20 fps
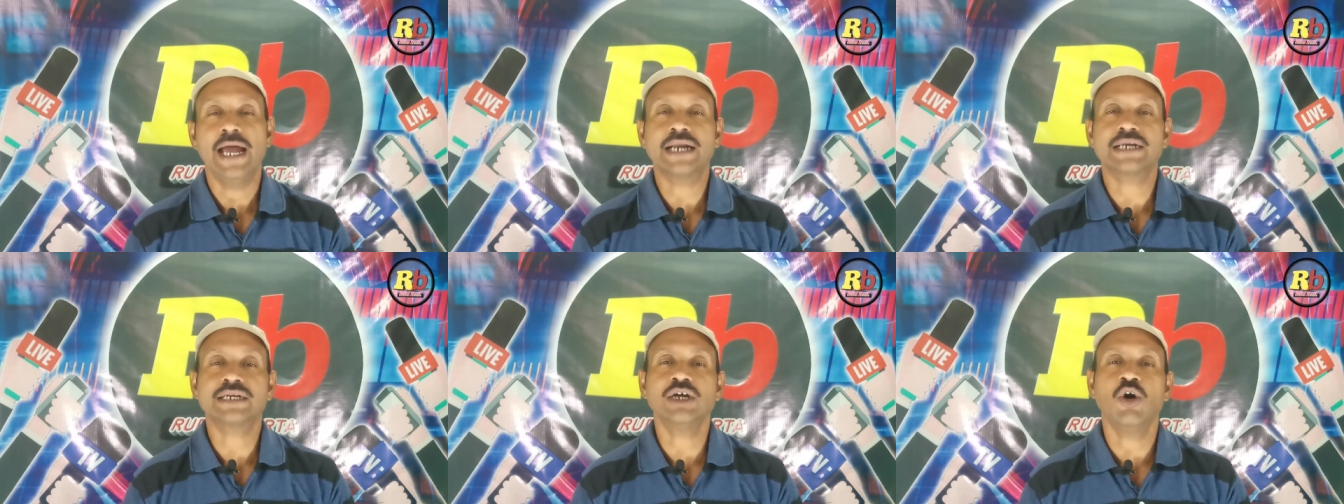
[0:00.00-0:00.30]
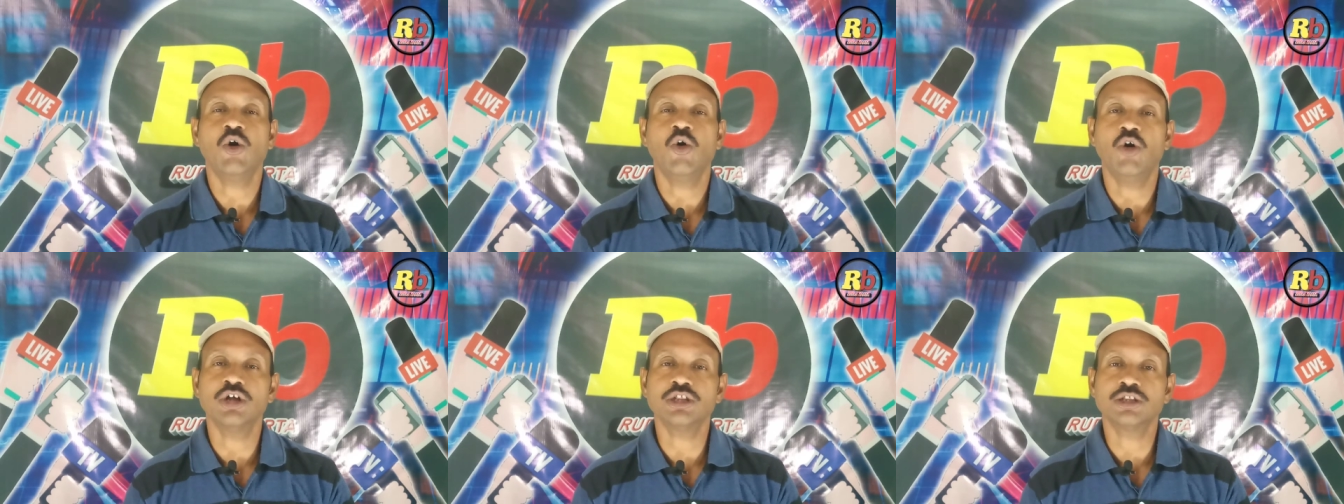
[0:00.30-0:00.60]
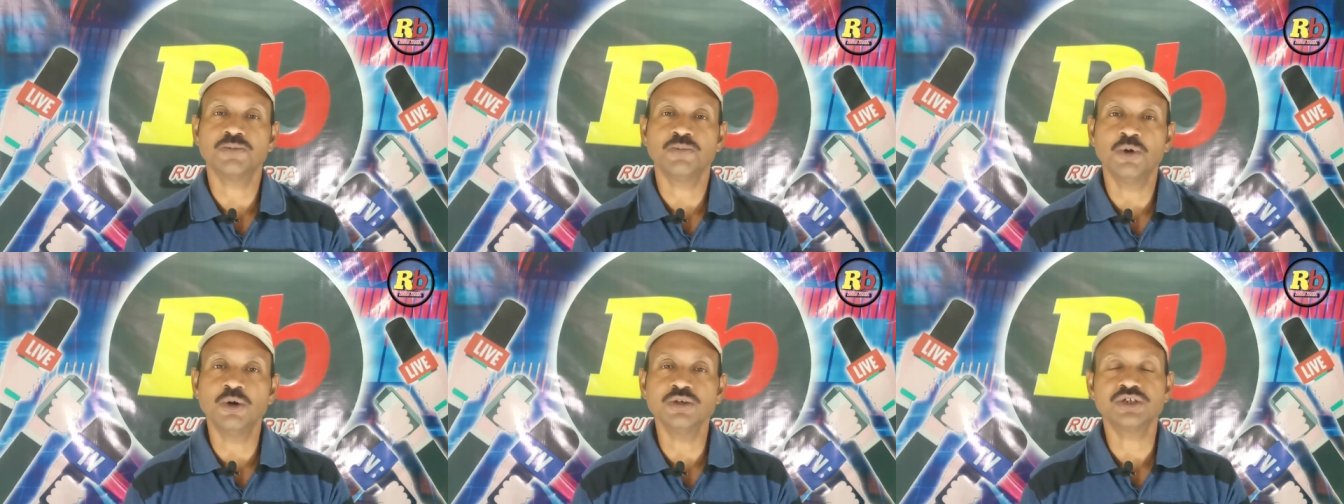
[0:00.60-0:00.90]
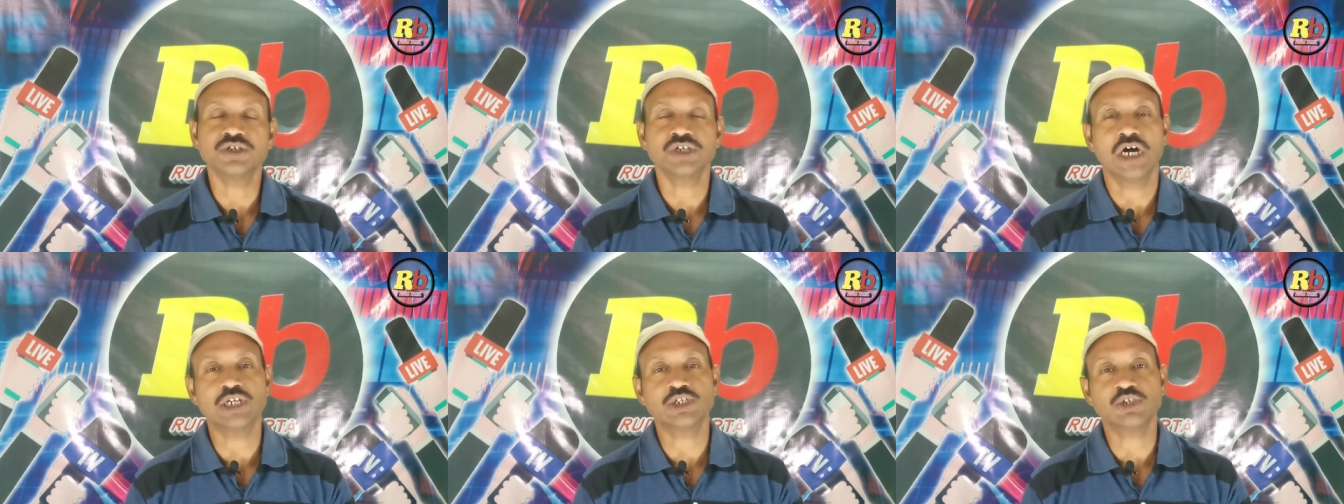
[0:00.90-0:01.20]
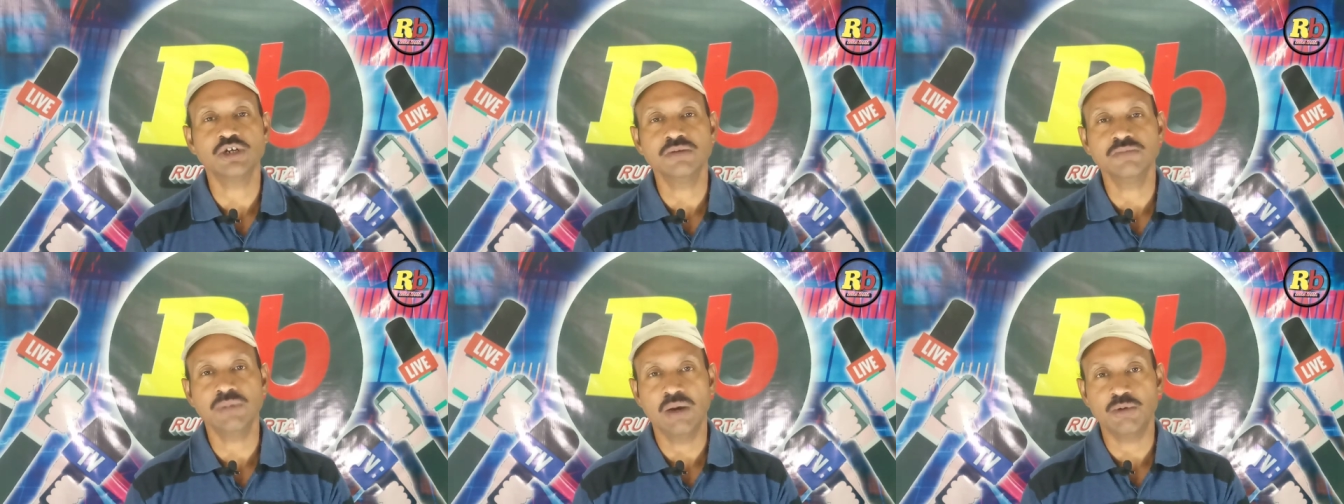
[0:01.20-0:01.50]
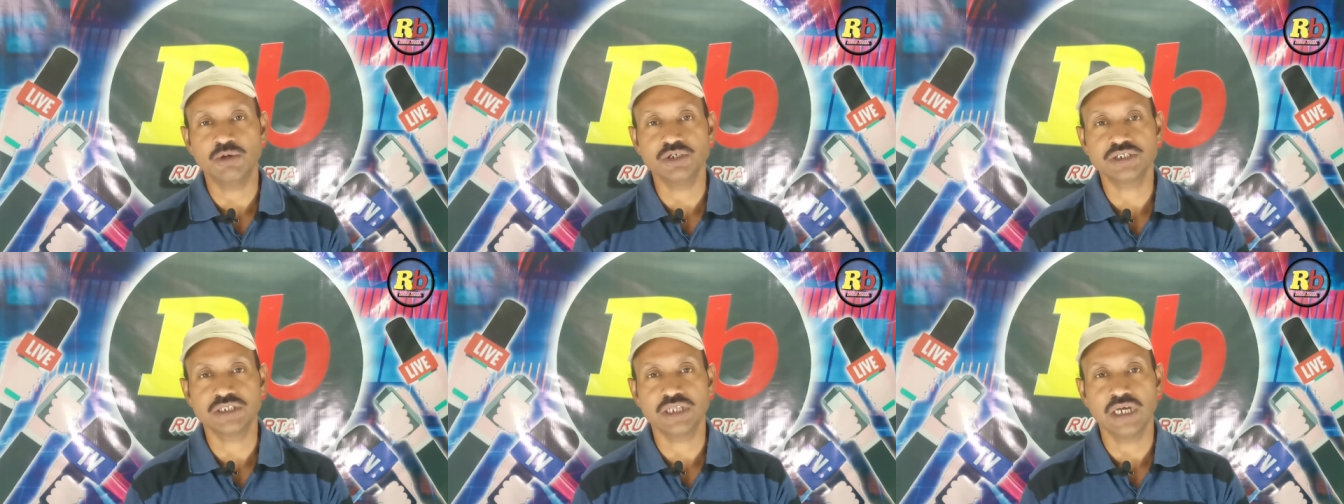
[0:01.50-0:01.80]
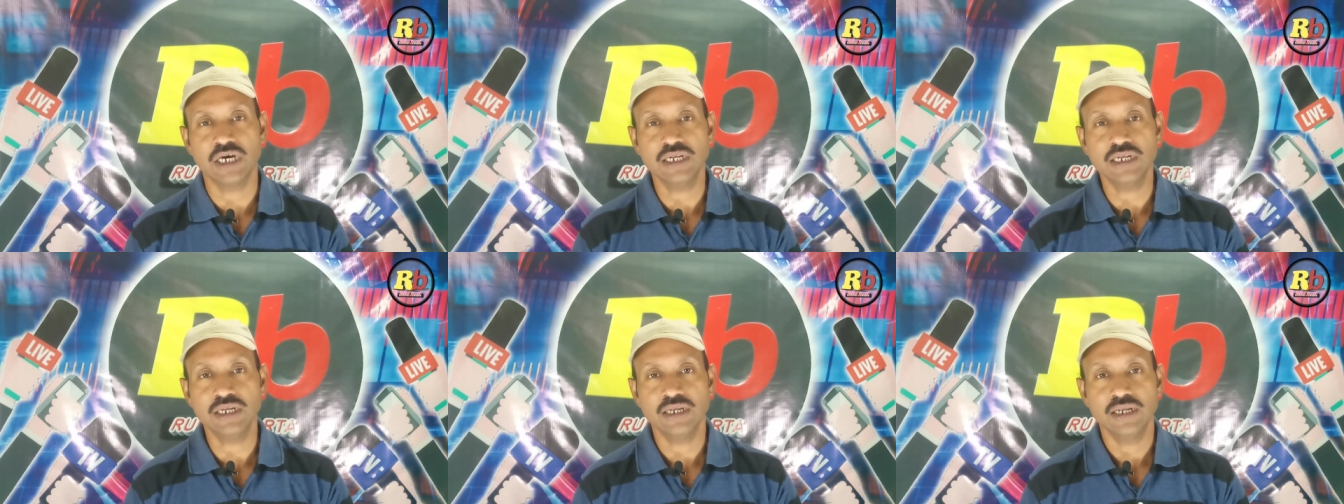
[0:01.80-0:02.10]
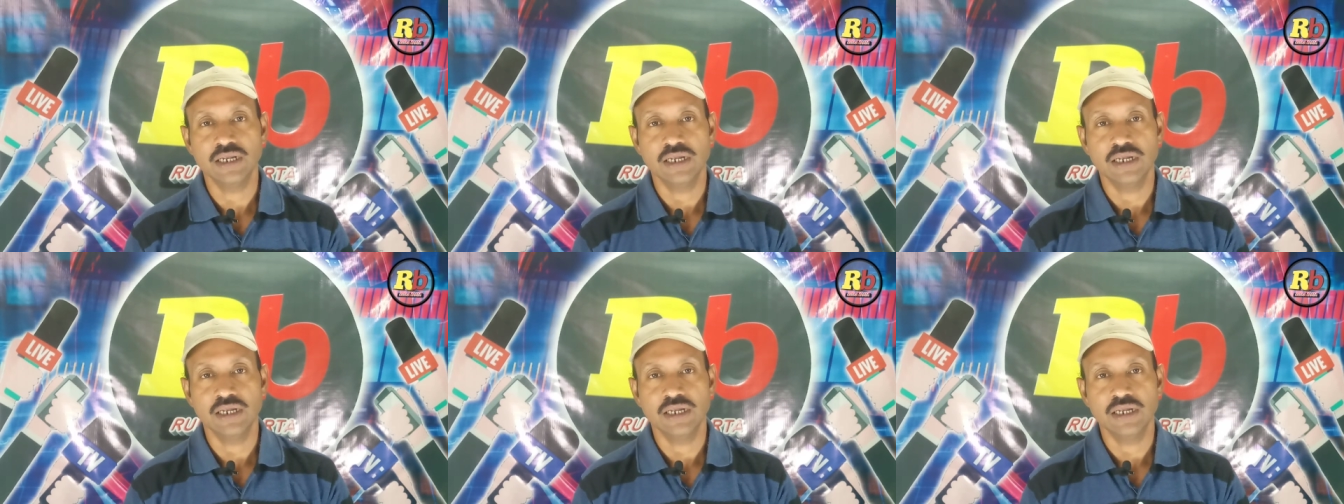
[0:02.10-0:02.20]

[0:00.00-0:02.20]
একটা অদ্ভুত শাসন ব্যবস্থার